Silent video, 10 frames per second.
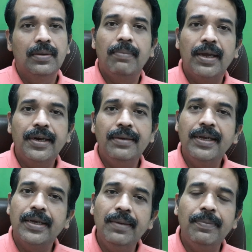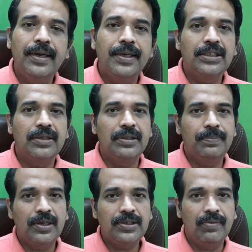मार्केट में कई ब्रांड के
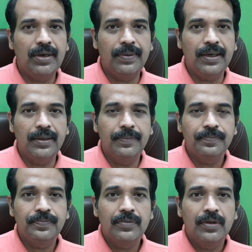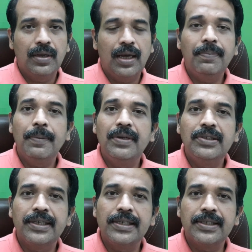च्यवनप्राश अवेलेबल है आप अपने
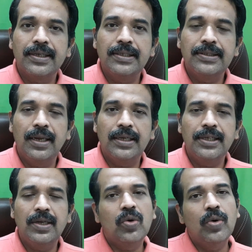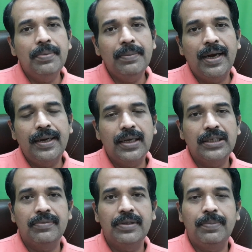चिकित्सक की सलाह से कोई भी ब्रांड का
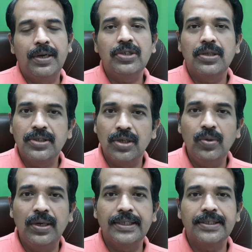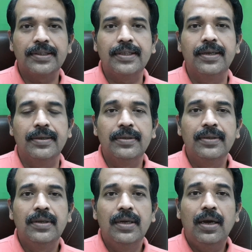चवनप्राश ज़रूर ले सकते हैं
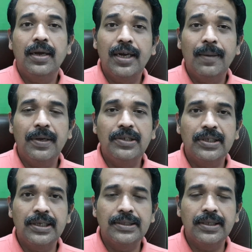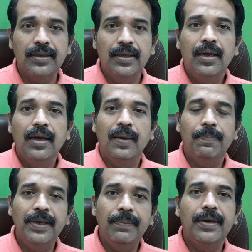अगर आपका चिकित्सक
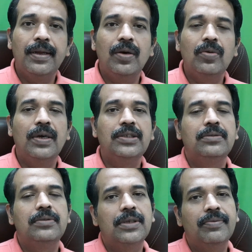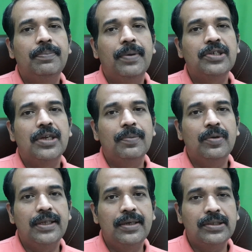अपने बनाया हुआ च्यवनप्राश
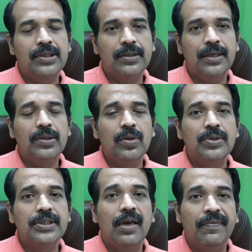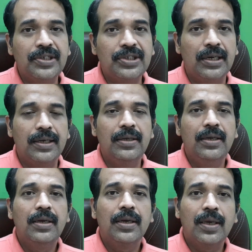आपको देना चाहता है तो उसे अवश्य ले
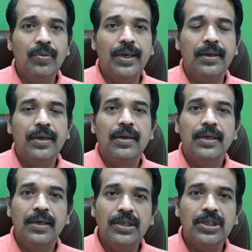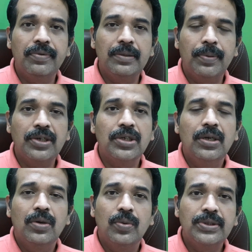क्योंकि यह च्यवनप्राश
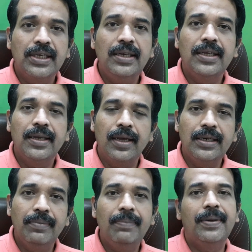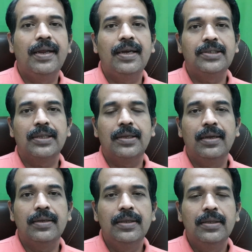उसके निगरानी में बनाया जाता
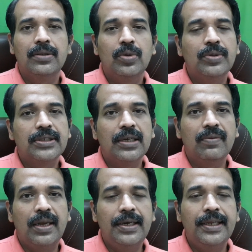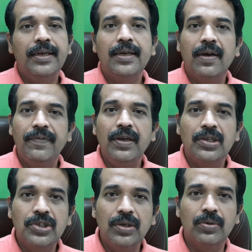है तो उसकी क्वालिटी काफ़ी
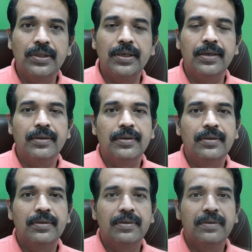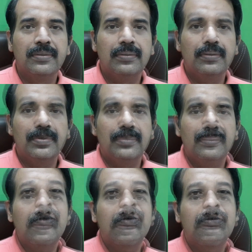अच्छी होती है दूसरा उपाय
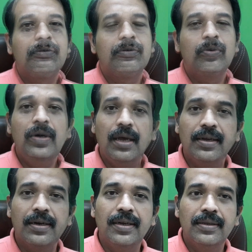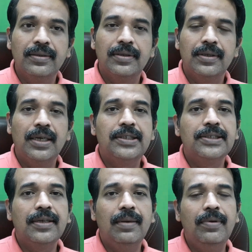है गुल्ला करना या
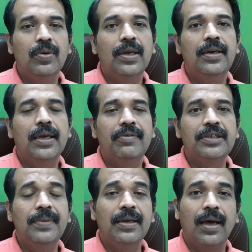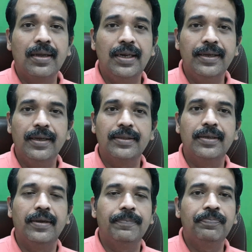जिसे हम लोकल लैंग्वेज में गार्गलिंग कहते
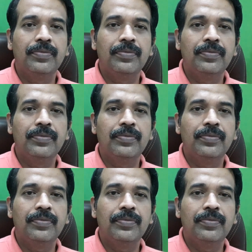हैं